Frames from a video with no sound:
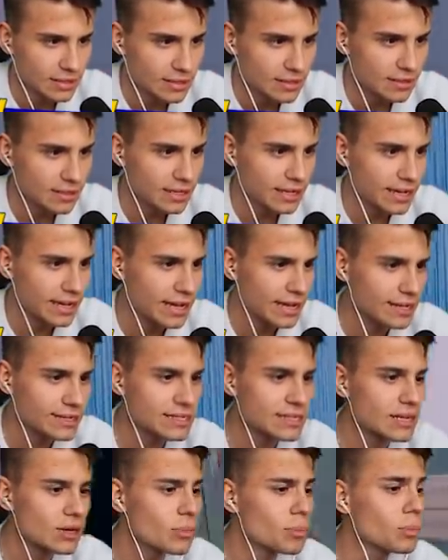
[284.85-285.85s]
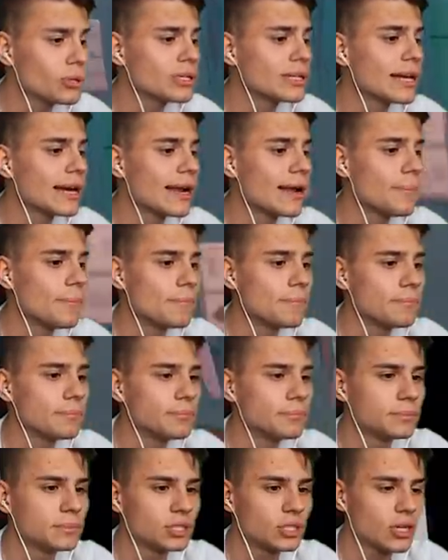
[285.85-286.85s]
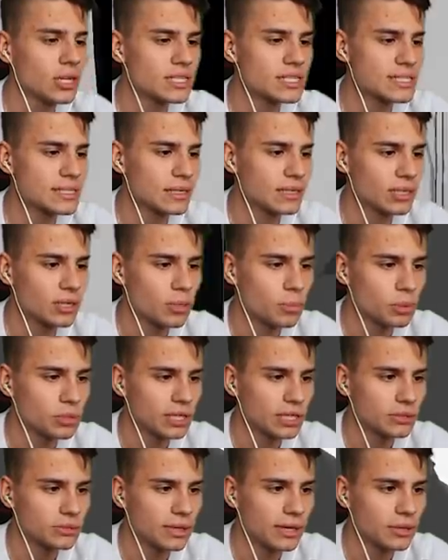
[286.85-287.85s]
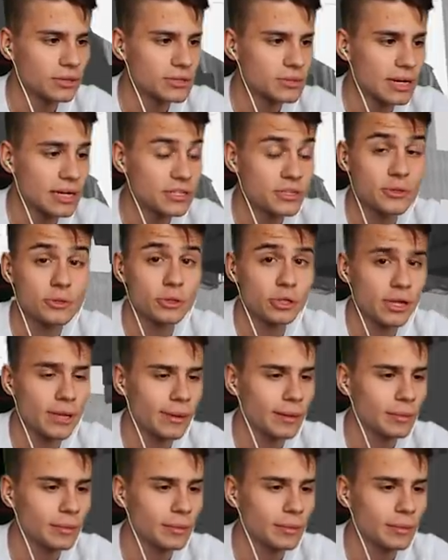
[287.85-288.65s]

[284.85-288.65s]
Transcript: Okej, okay, za komputerem? To jest stary komputer, którego słuchajcie już nie